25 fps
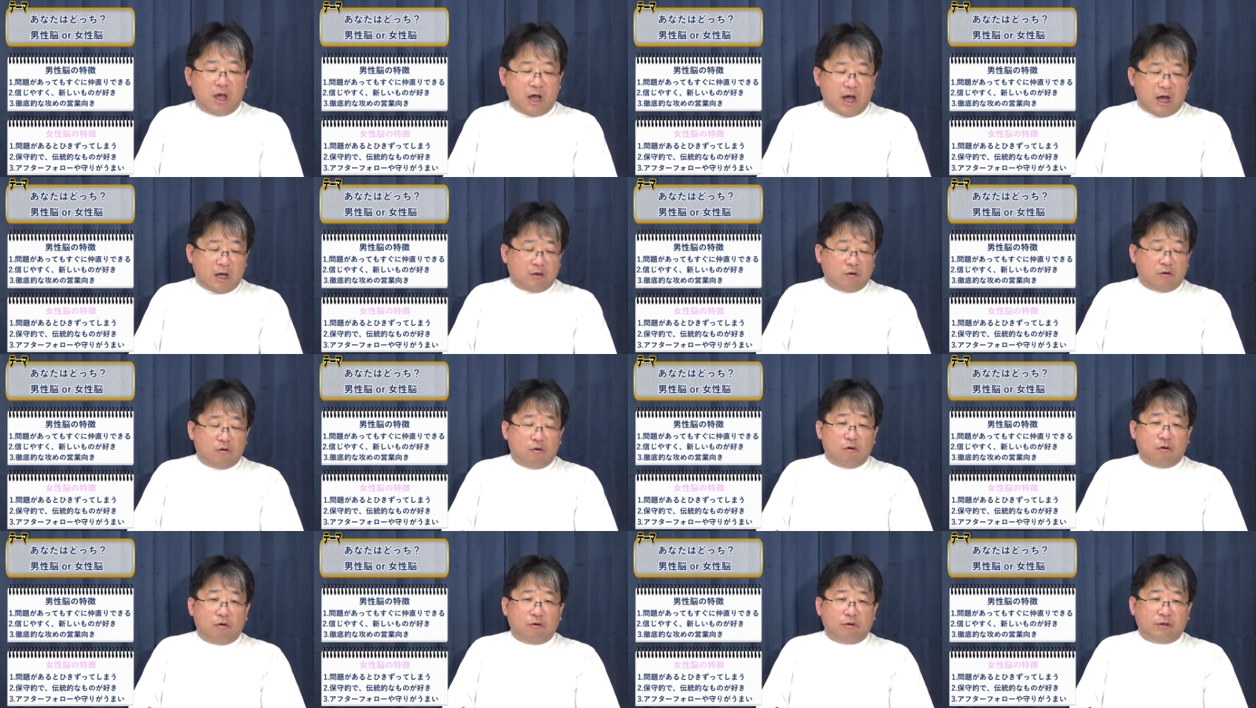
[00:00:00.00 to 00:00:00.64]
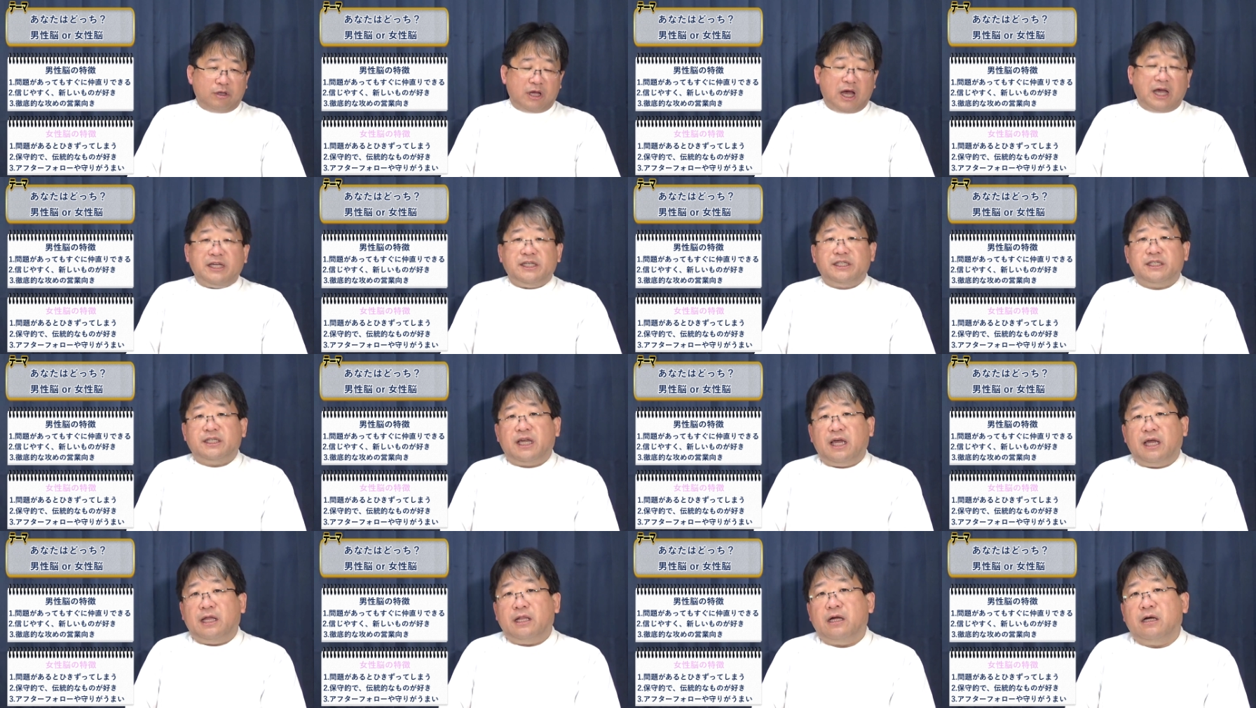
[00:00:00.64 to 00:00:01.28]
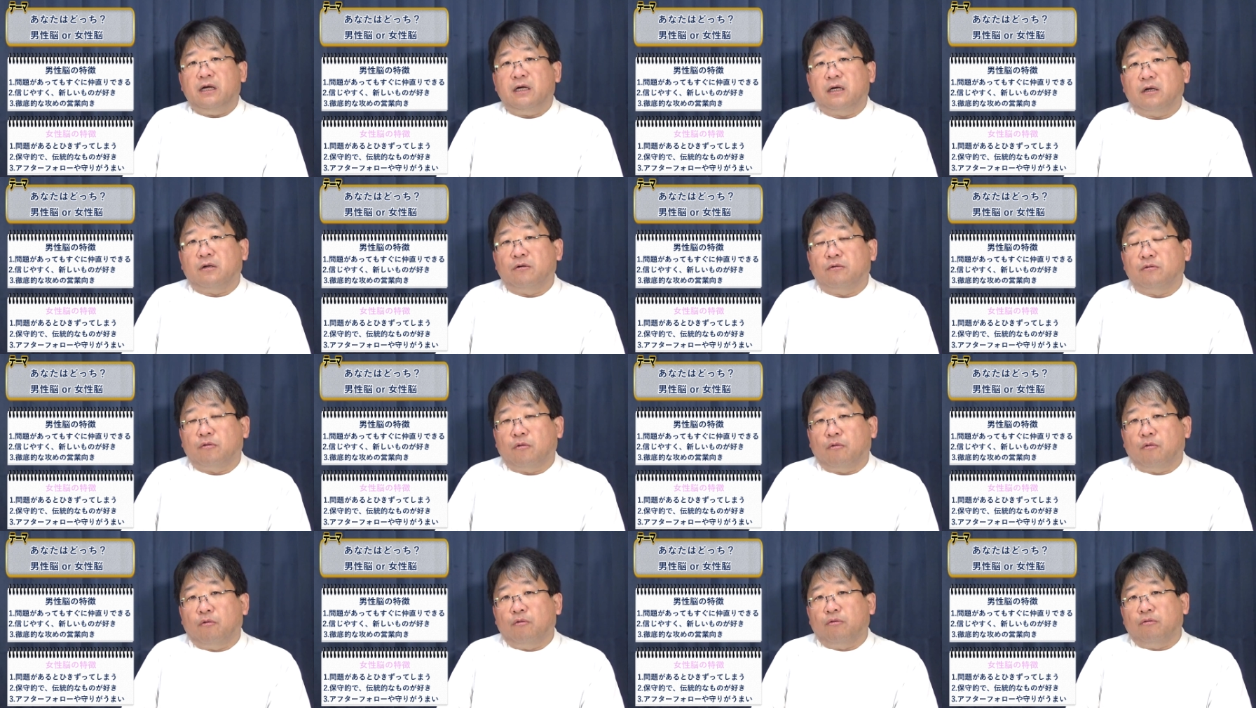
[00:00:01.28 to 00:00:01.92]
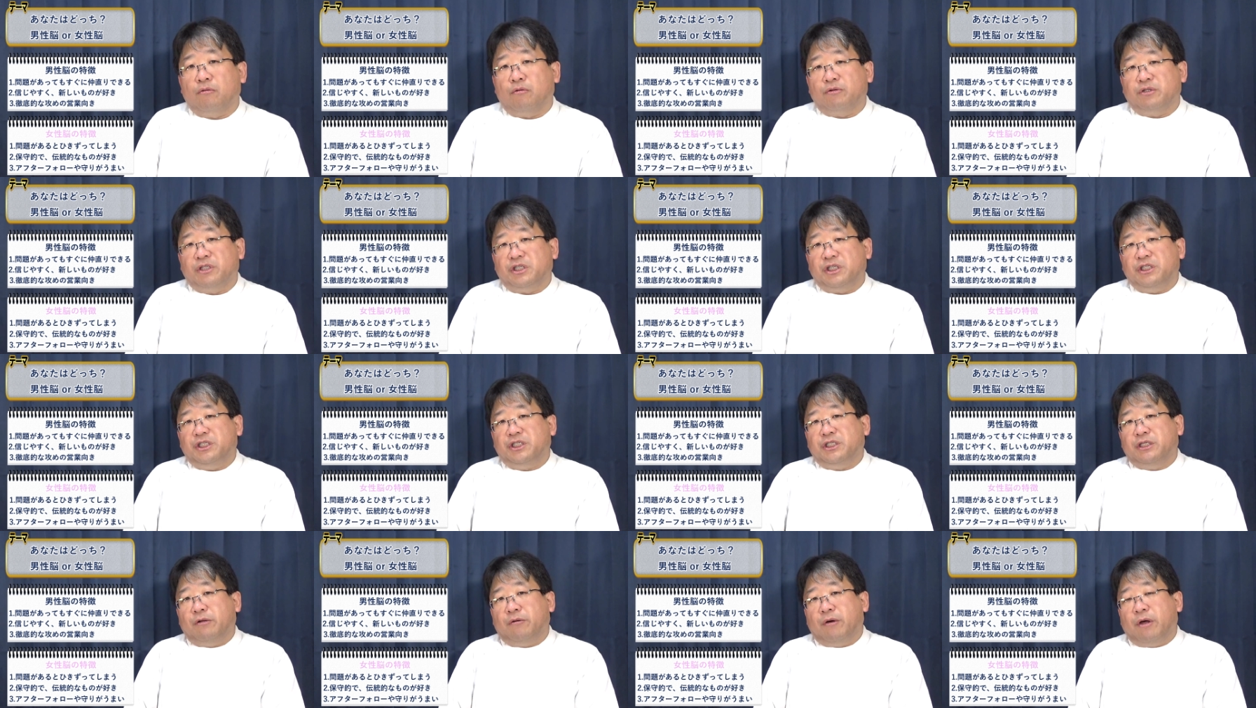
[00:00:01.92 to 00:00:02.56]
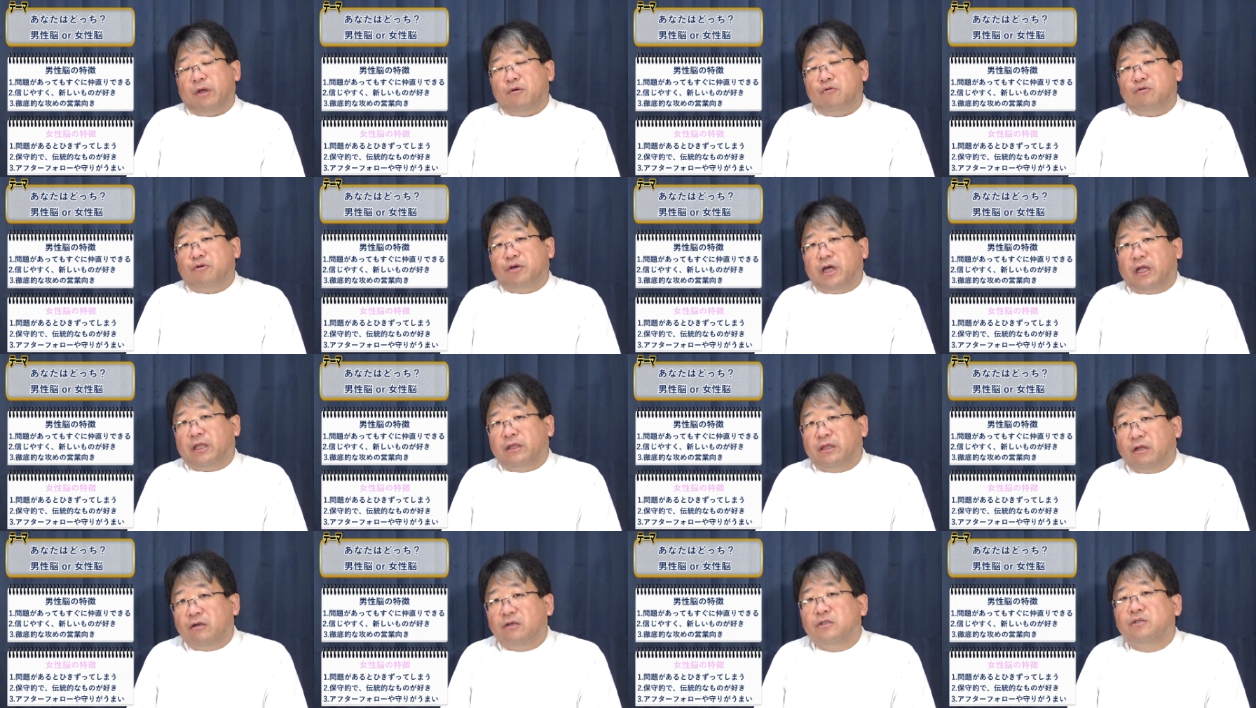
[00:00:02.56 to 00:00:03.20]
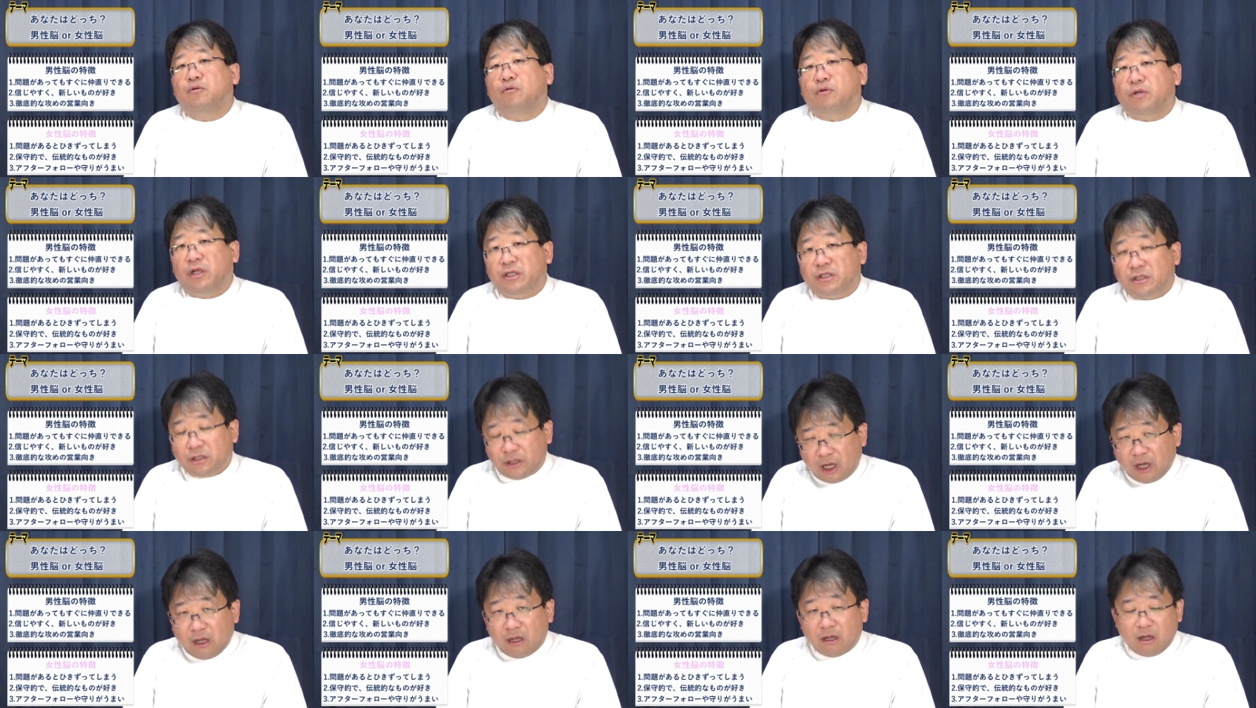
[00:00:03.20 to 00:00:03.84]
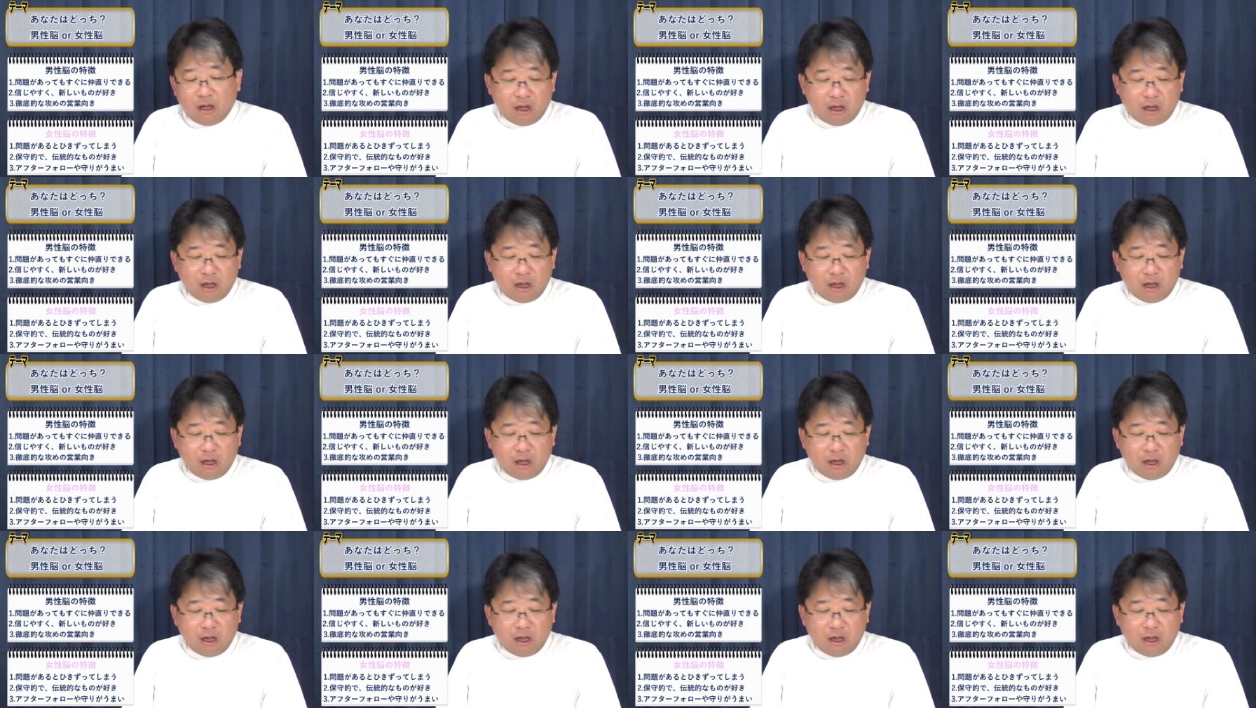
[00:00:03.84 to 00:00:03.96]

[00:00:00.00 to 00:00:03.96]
あの、外資系なんかのところの人事ではよくやってるそうですね。